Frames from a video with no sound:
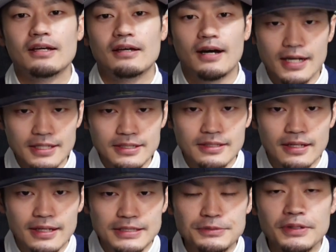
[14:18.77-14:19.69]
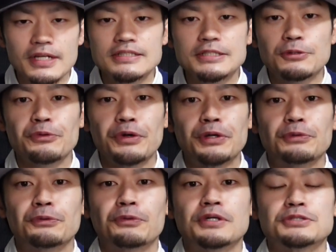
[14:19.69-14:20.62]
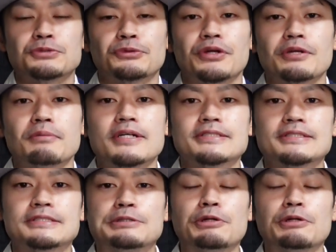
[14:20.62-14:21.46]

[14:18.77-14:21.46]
はい、えー、そんな感じで今回の動画は以上となります。